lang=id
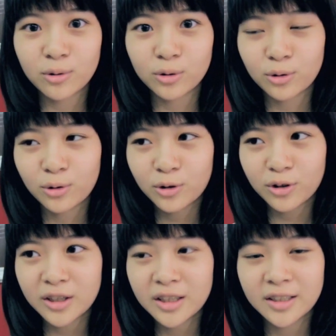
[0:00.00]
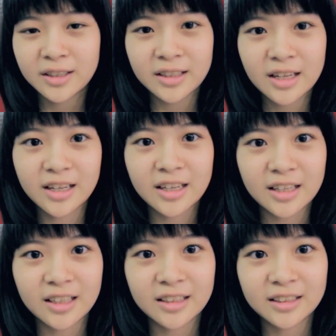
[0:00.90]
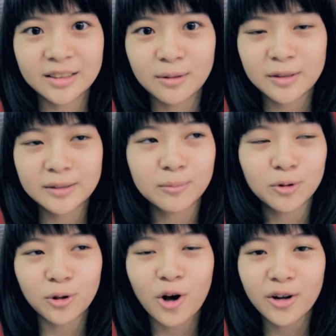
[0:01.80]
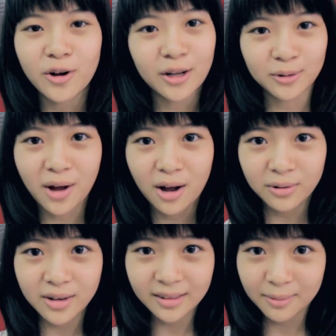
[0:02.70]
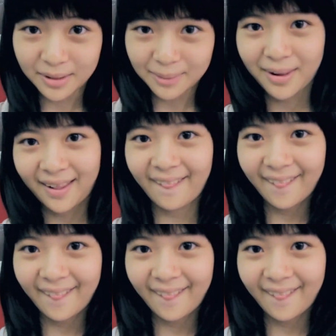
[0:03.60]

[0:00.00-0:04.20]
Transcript: untuk uh, untuk orang tua aku dan teman-teman.